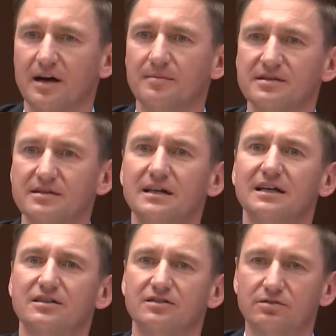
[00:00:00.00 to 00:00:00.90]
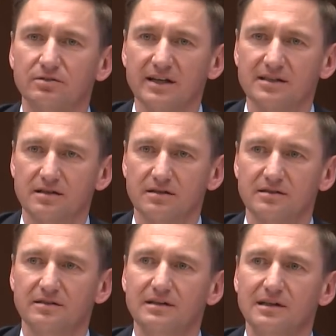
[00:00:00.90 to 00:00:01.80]
aby z drugiej
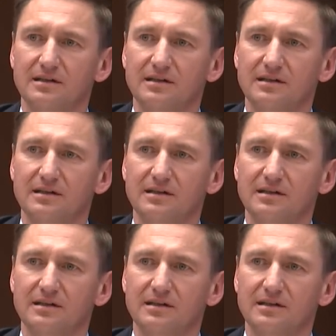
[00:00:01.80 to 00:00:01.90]
strony